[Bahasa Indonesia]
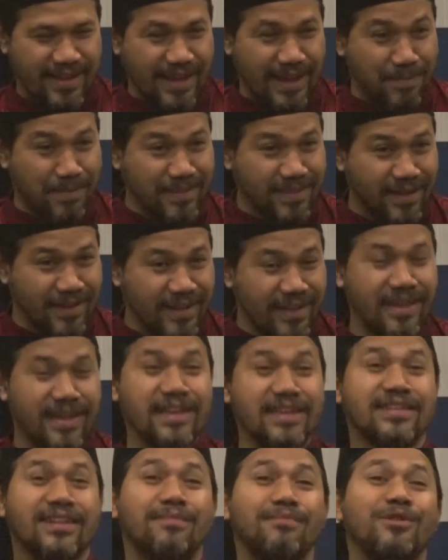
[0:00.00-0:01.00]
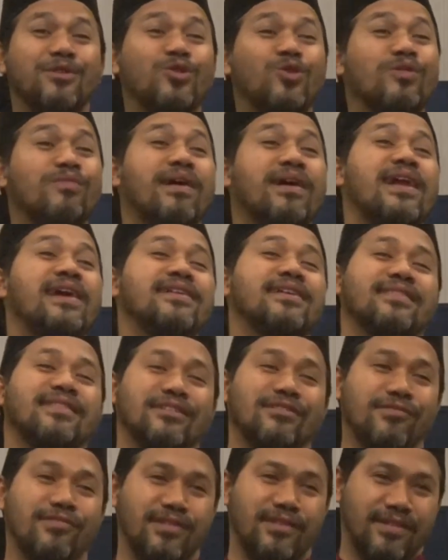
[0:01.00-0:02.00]
Apa tadi? Islam itu ibadahnya
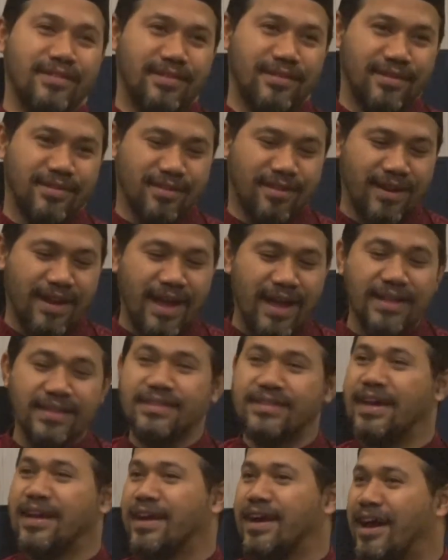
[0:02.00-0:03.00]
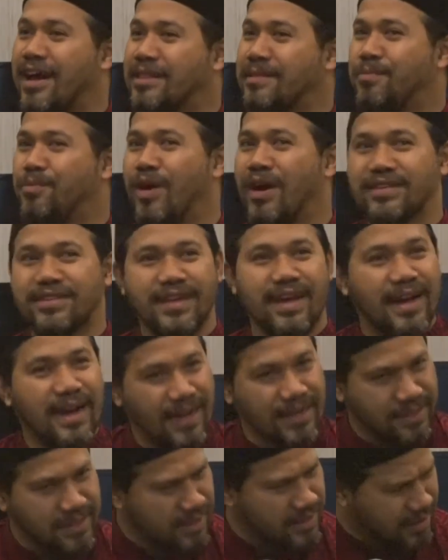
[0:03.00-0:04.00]
tekun. Sholat, zakat, puasa, haji,